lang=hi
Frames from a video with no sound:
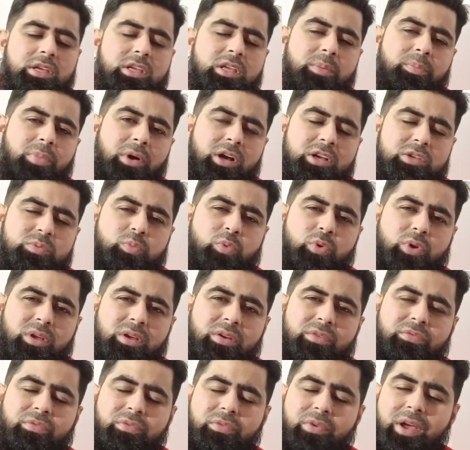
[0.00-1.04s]
ई पासपोर्ट
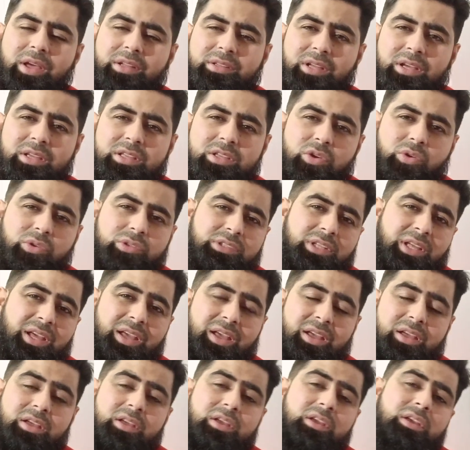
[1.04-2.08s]
का फ़ायदा ये होता
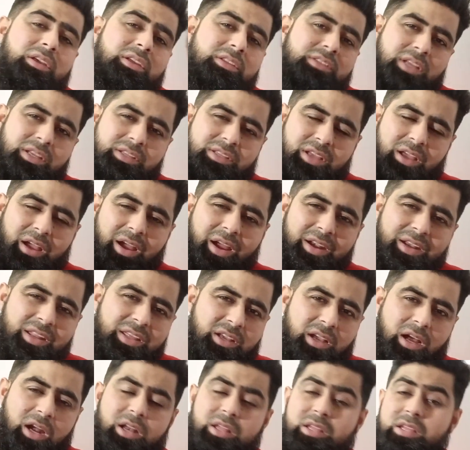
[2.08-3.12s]
है जैसे आईडी
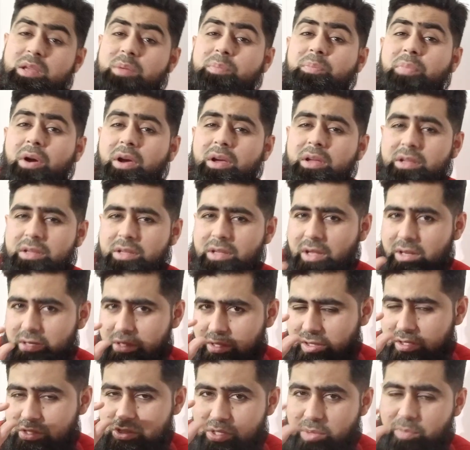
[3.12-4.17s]
कार्ड ई
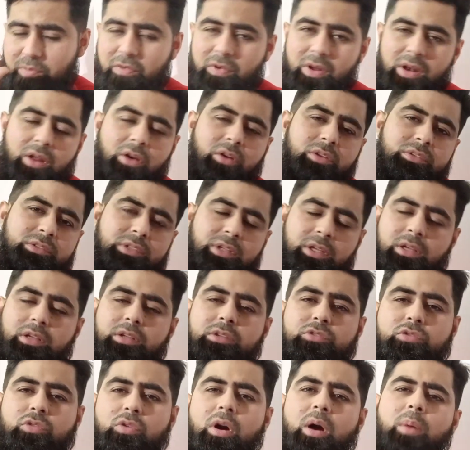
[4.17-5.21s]
यानी कि चिप वाला होता है
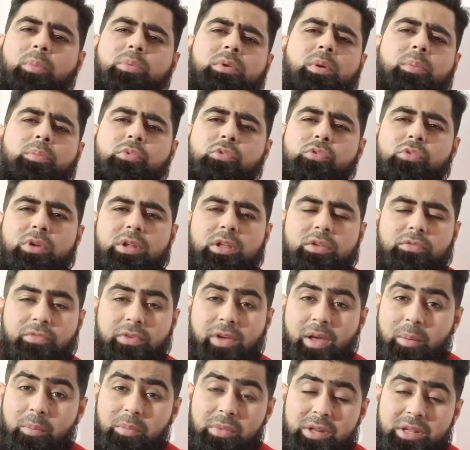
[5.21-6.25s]
तो आपके पूरी
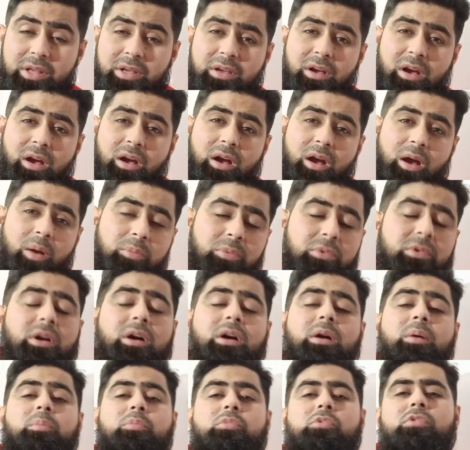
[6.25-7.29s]
फैमिली का
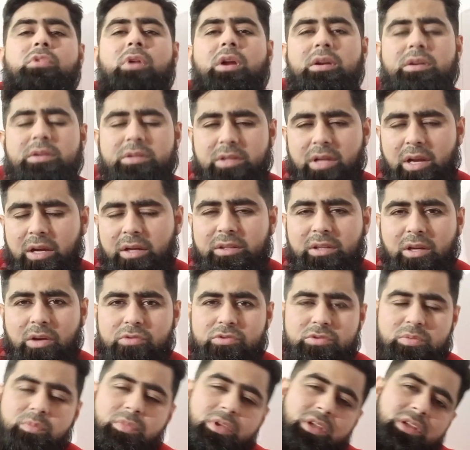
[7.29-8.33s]
आपका पूरा डाटा
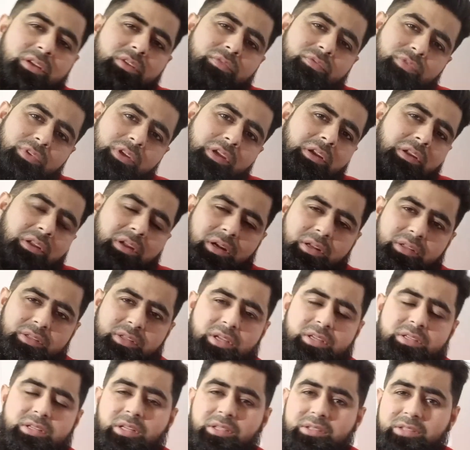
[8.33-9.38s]
उसमें फीड कर
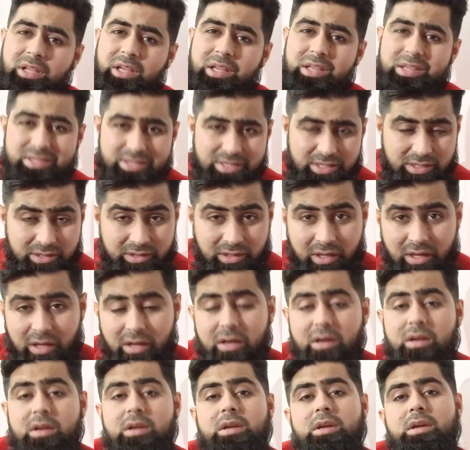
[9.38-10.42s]
दिया जाता है इसी
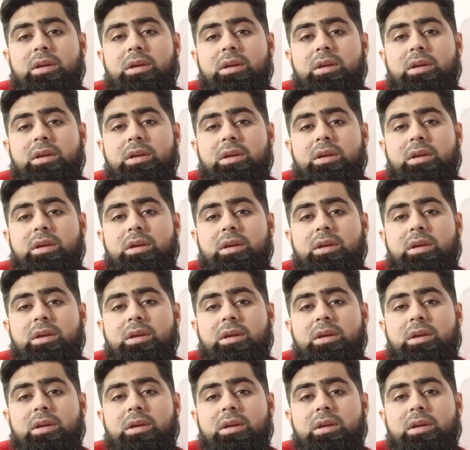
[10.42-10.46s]
तरह